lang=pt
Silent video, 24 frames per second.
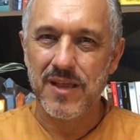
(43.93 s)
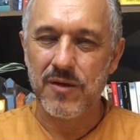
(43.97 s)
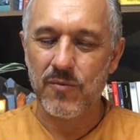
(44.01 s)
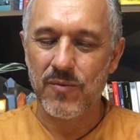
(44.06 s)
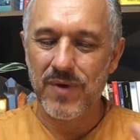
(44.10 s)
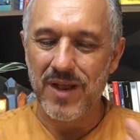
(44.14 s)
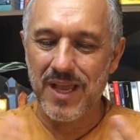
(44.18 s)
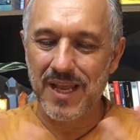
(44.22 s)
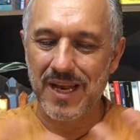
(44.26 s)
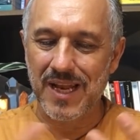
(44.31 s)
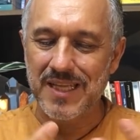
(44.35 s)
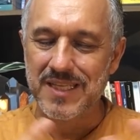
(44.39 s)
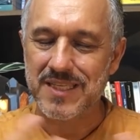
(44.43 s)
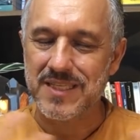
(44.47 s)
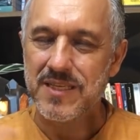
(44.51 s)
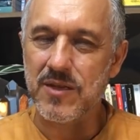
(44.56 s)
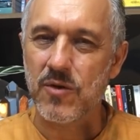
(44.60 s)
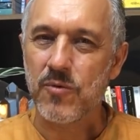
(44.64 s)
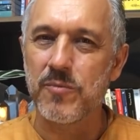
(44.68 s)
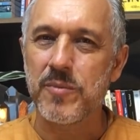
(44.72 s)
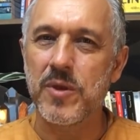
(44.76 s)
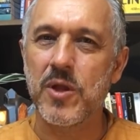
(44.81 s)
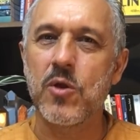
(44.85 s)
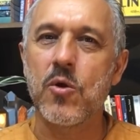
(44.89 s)
uma
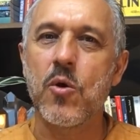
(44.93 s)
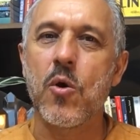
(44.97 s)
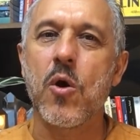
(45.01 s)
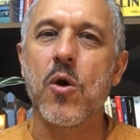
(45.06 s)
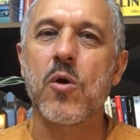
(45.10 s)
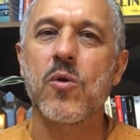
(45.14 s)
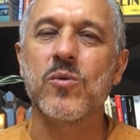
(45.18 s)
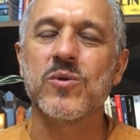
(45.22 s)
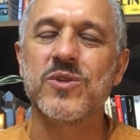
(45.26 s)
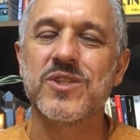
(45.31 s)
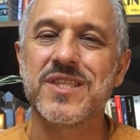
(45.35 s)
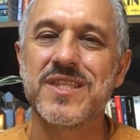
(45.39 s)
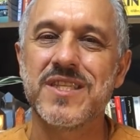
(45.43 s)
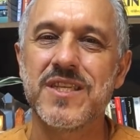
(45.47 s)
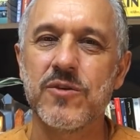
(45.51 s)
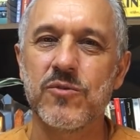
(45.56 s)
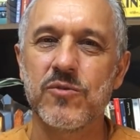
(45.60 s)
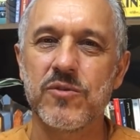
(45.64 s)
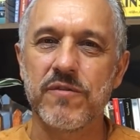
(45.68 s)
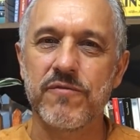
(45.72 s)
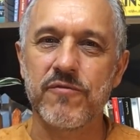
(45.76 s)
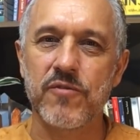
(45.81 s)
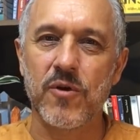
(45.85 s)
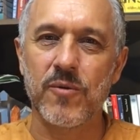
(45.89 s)
relação melhor
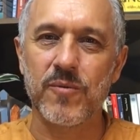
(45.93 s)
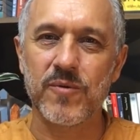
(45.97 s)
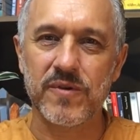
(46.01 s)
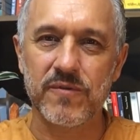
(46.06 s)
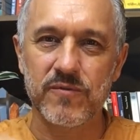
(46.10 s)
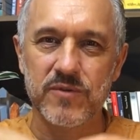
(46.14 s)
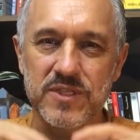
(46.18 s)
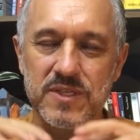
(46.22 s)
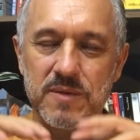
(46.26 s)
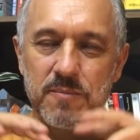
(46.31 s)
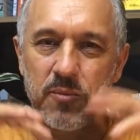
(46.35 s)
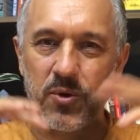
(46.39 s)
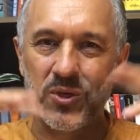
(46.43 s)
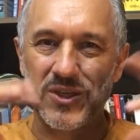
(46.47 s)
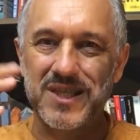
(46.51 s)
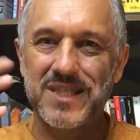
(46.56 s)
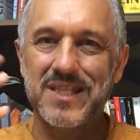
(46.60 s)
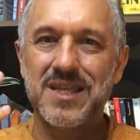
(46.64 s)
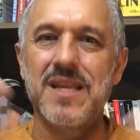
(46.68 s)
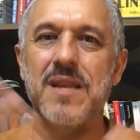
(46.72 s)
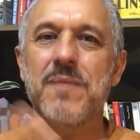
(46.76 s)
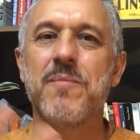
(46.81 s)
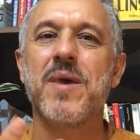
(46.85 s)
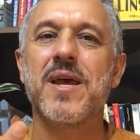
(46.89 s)
consigo, de forma que você
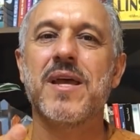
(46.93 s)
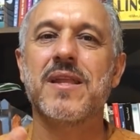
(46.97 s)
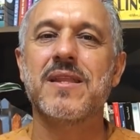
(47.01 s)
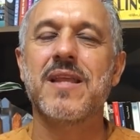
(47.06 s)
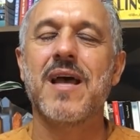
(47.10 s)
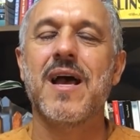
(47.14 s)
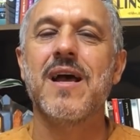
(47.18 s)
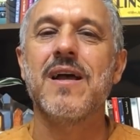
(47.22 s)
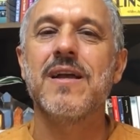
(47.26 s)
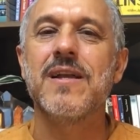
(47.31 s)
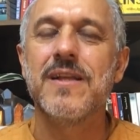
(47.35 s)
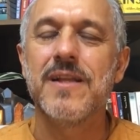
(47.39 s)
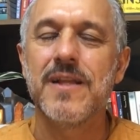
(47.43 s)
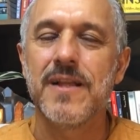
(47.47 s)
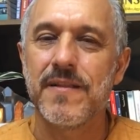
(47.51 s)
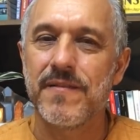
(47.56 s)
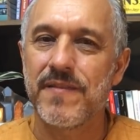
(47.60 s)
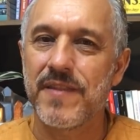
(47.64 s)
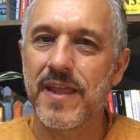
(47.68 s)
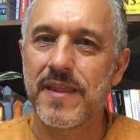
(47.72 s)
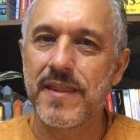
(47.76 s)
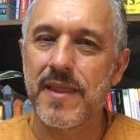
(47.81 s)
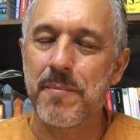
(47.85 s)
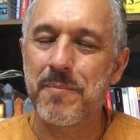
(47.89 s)
possa se libertar
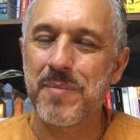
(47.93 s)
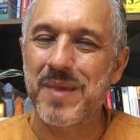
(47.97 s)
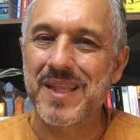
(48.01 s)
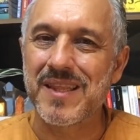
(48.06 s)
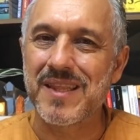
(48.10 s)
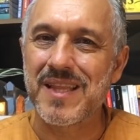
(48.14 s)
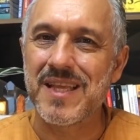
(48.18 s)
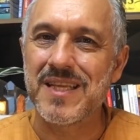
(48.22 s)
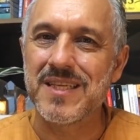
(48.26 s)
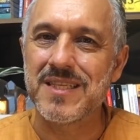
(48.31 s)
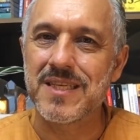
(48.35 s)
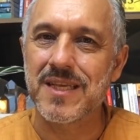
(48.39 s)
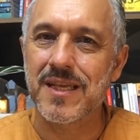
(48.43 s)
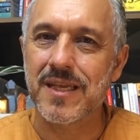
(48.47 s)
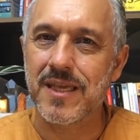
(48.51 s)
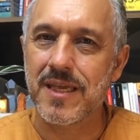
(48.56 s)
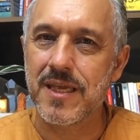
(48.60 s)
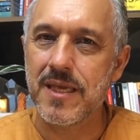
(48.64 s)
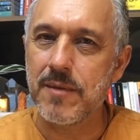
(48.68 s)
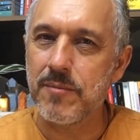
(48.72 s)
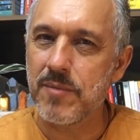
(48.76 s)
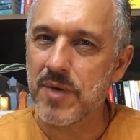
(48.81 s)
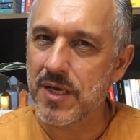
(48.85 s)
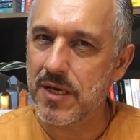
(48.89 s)
da dependência
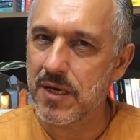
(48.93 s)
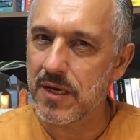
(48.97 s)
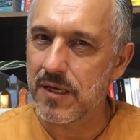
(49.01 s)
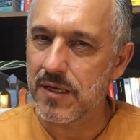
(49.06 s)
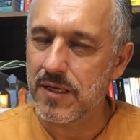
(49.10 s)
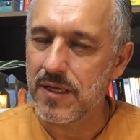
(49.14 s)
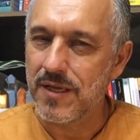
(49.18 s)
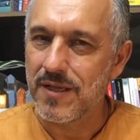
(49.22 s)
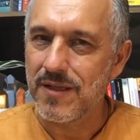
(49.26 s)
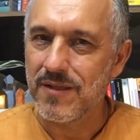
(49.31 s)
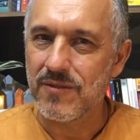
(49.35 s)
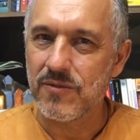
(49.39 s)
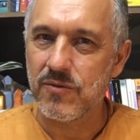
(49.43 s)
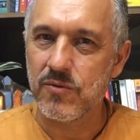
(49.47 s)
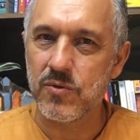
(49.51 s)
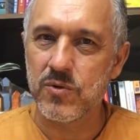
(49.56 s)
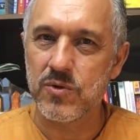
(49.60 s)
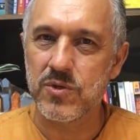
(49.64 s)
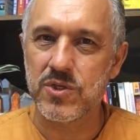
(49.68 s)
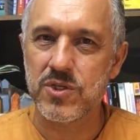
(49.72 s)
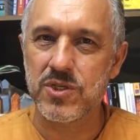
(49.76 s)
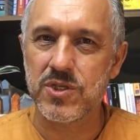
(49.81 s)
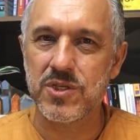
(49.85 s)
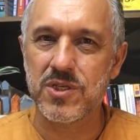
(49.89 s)
química
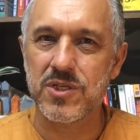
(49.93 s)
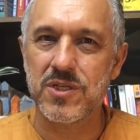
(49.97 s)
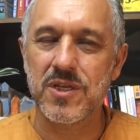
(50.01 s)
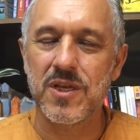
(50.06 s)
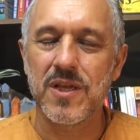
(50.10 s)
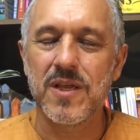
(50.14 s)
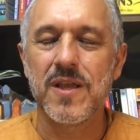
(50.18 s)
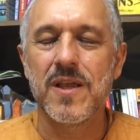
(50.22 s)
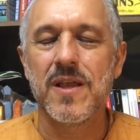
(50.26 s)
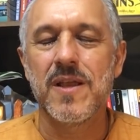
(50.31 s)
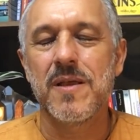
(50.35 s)
dos